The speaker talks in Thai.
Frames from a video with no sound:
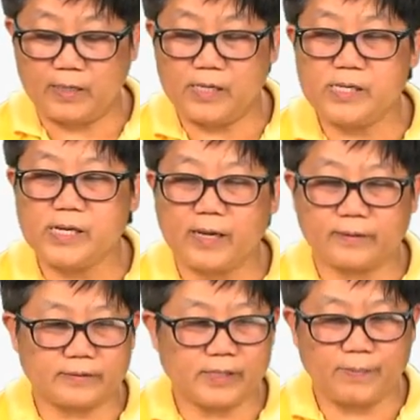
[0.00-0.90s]
เลือก
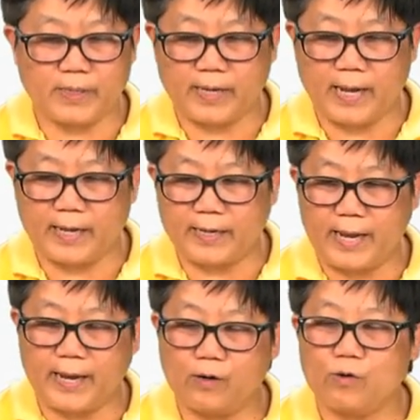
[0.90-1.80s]
สมการ
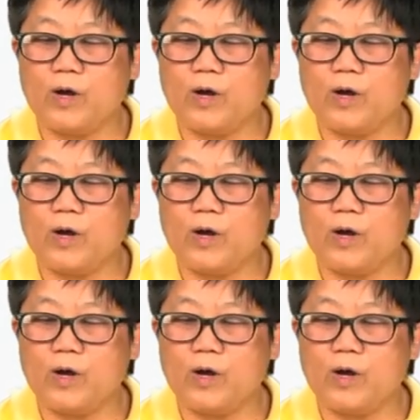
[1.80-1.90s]
แล้ว